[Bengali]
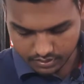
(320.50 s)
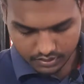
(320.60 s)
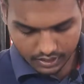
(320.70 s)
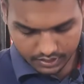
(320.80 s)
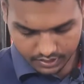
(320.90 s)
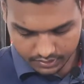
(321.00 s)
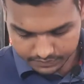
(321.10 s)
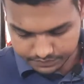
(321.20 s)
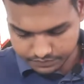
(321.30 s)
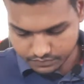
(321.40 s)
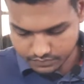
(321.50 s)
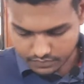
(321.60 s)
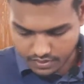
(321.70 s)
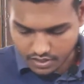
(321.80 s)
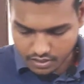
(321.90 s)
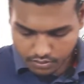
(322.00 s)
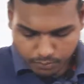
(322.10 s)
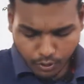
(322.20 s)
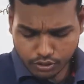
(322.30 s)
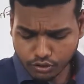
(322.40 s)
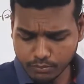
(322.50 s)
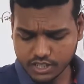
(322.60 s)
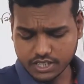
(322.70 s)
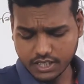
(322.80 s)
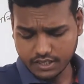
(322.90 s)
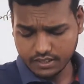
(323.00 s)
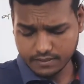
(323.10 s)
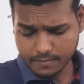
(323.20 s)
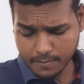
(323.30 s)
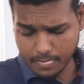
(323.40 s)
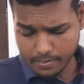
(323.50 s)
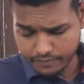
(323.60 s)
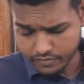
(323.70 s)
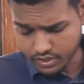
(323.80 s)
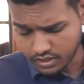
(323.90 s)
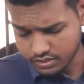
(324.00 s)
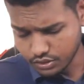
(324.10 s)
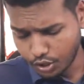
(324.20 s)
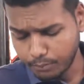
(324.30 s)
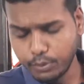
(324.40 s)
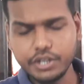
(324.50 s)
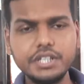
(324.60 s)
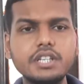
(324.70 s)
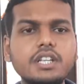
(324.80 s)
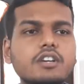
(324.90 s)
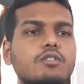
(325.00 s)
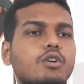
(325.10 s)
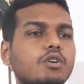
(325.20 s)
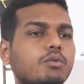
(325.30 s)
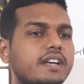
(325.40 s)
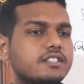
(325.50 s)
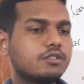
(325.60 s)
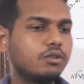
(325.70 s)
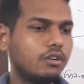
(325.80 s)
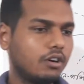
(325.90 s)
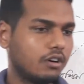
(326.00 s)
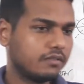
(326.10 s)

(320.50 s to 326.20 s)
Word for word: দাঁড়ি প্রথমে সে নব্বই ডিগ্রি ক্লোকওয়াইজ ঘুরল